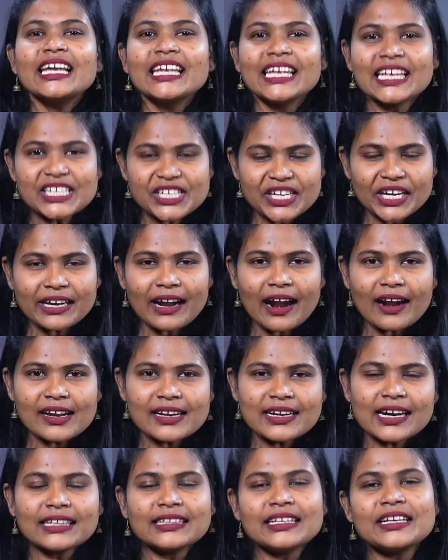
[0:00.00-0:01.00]
இன்றைய
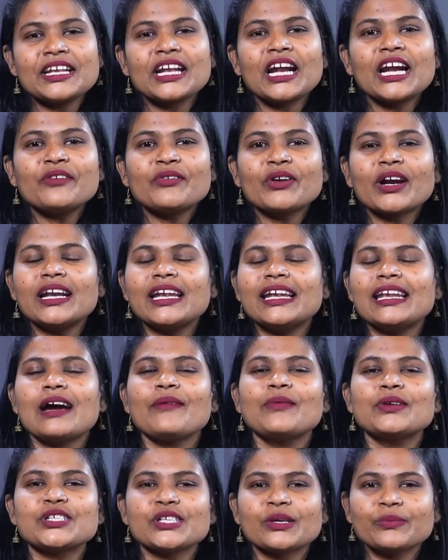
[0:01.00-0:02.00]
நாளில் நடந்த நிகழ்வுகள்
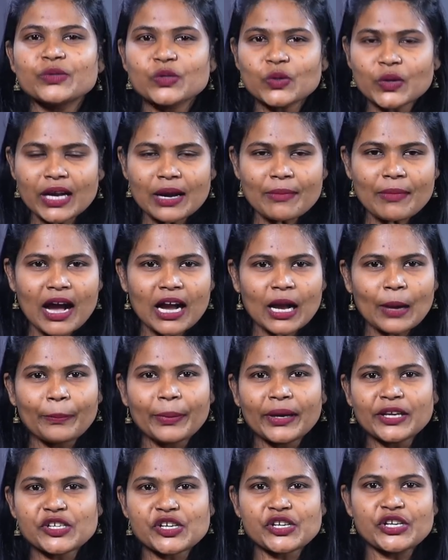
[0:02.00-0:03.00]
எல்லாவற்றையும் சுருக்கமாக
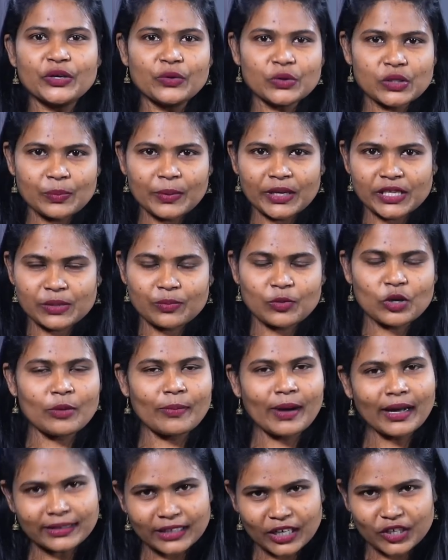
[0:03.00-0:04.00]
பிடி நியூஸ் மிக்ஸ்
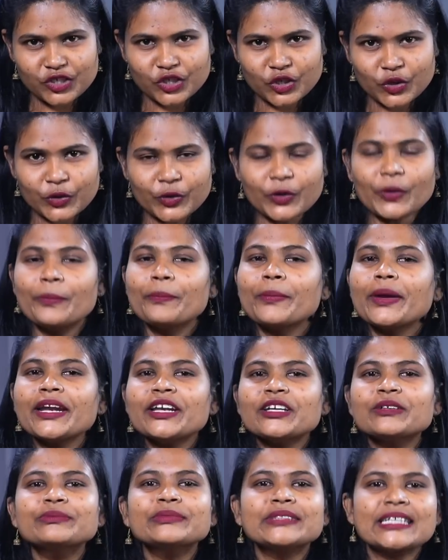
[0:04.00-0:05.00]
மூலமாக தெரிஞ்சுக்கிட்டோம்
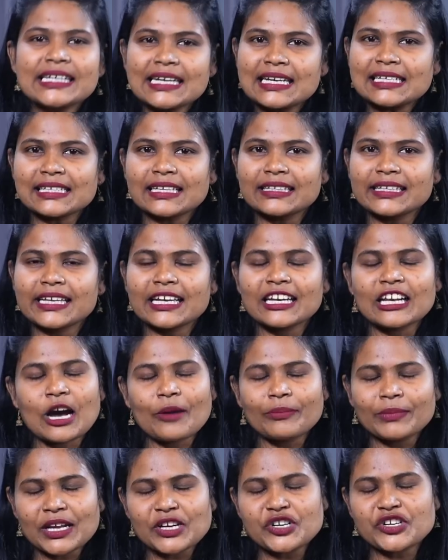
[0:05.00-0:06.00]
மீண்டும் திங்கள்
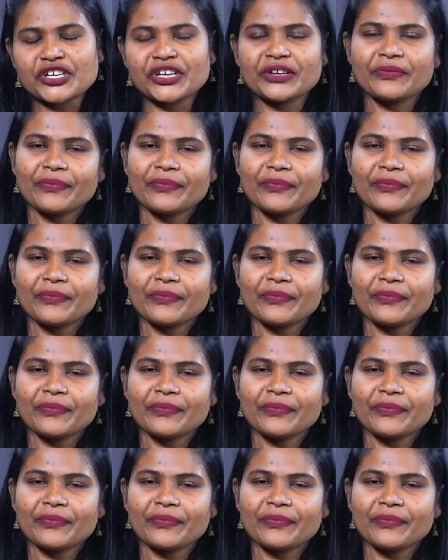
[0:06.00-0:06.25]
சந்திக்கலாம் நன்றி